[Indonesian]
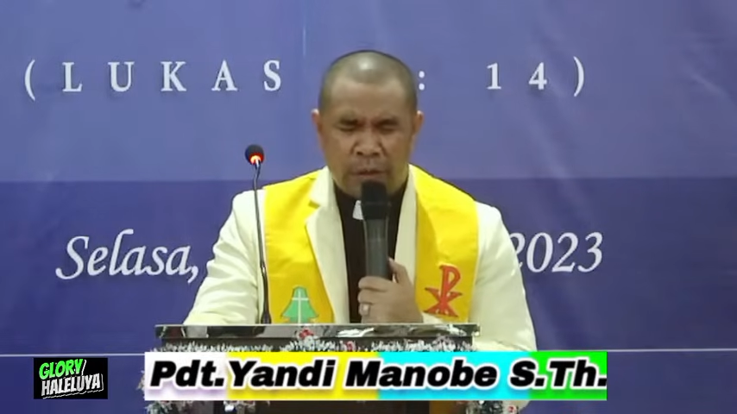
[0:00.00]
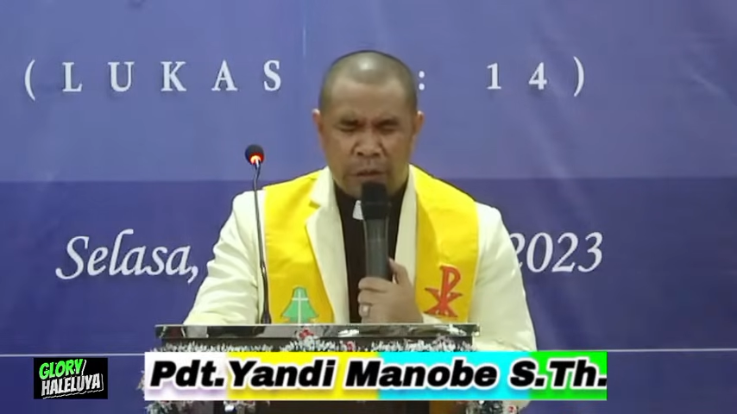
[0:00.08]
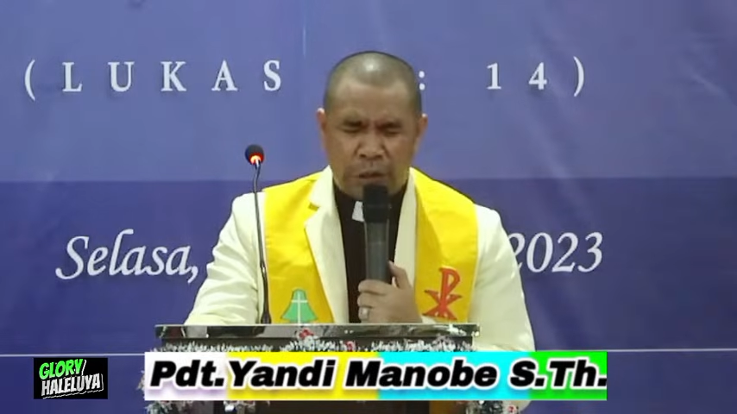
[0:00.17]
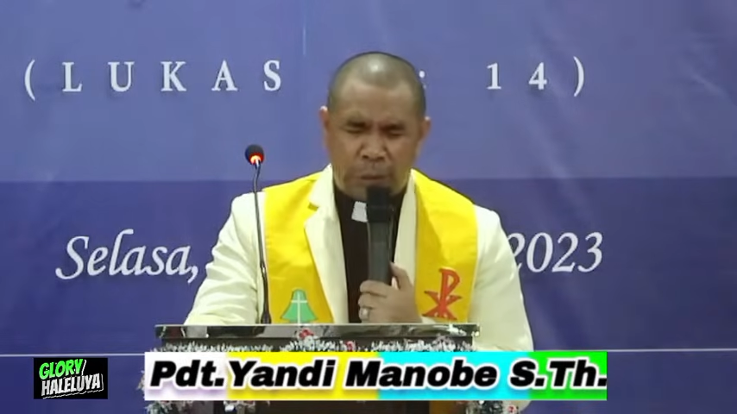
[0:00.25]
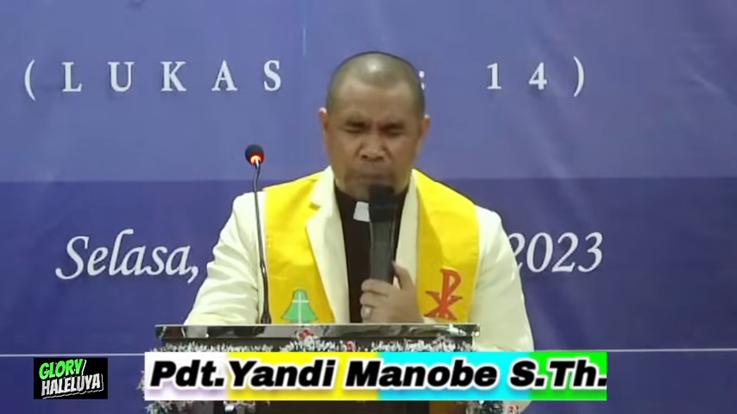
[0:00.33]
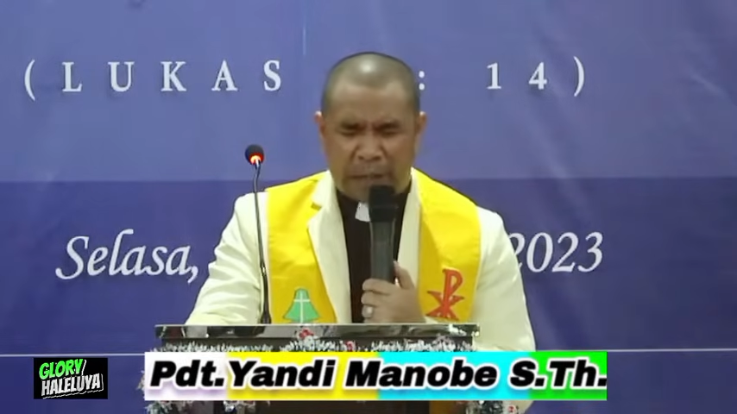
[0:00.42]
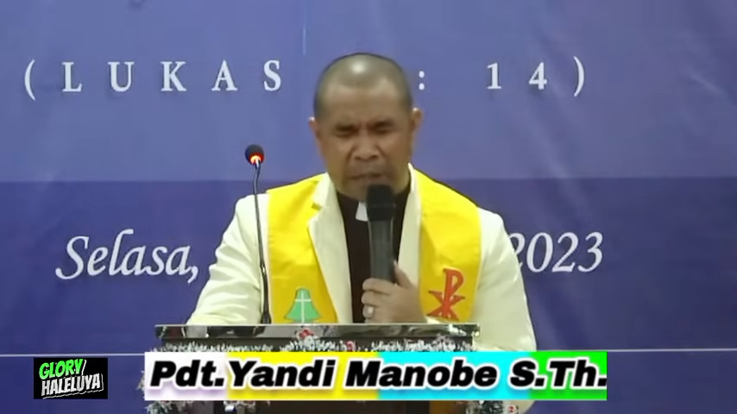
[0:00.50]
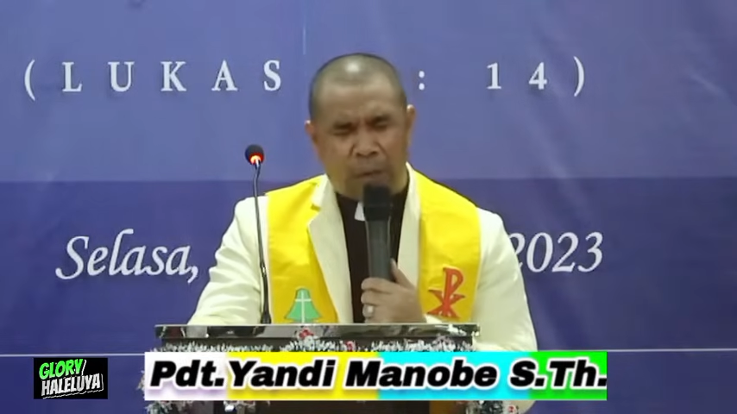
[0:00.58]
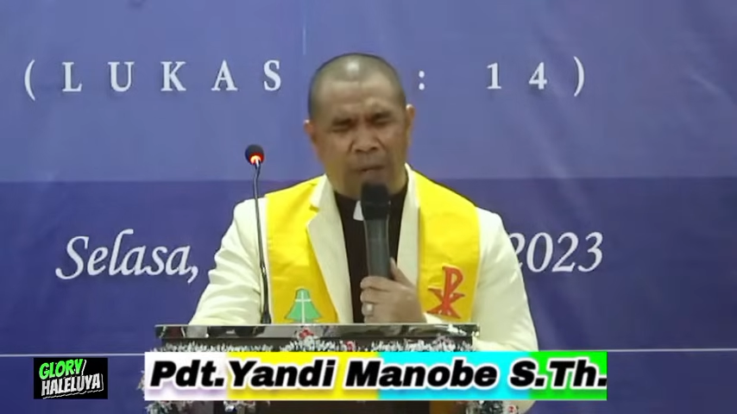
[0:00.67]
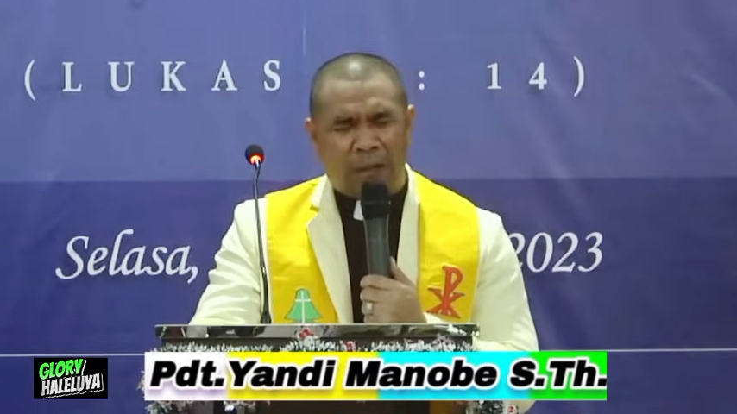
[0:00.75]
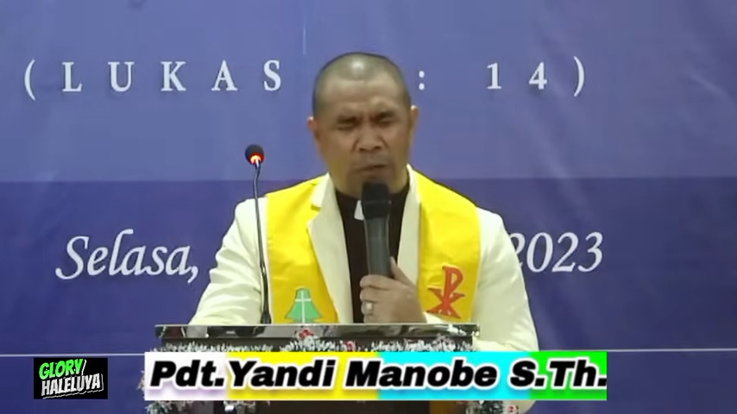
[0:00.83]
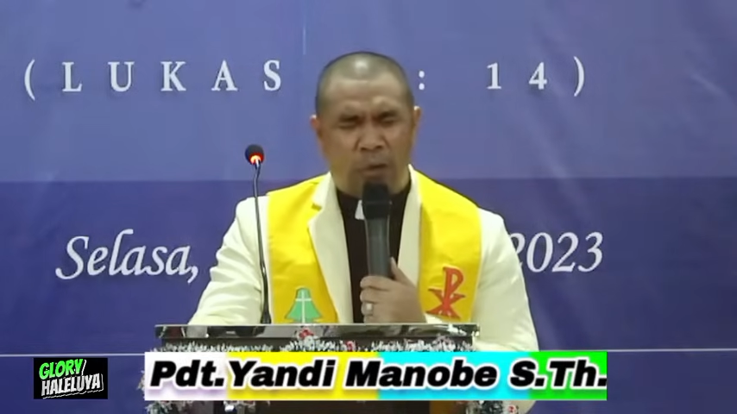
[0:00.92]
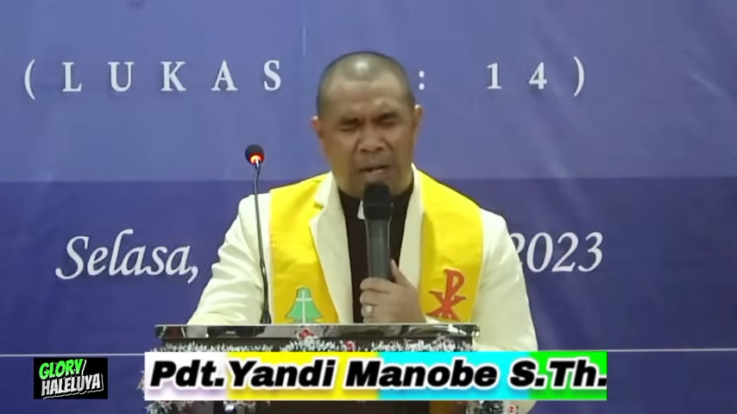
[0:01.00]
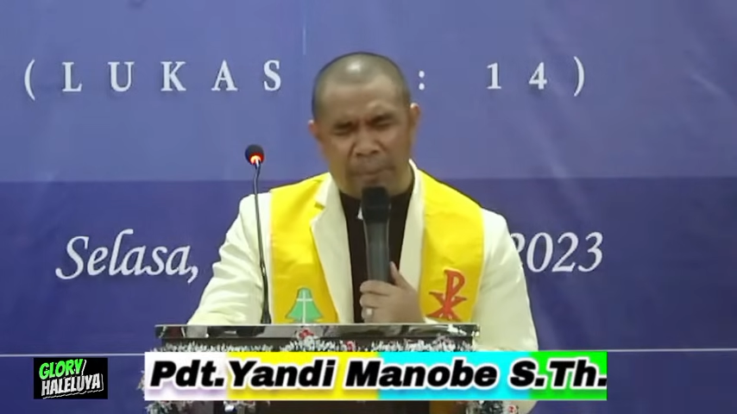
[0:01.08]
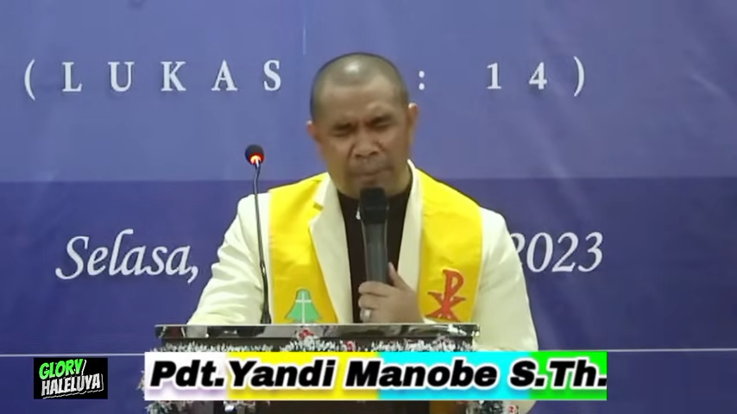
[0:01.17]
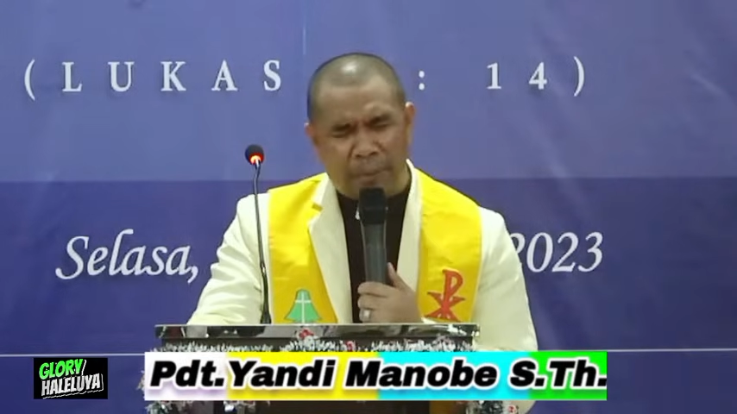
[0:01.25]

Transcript: Supaya waktu kami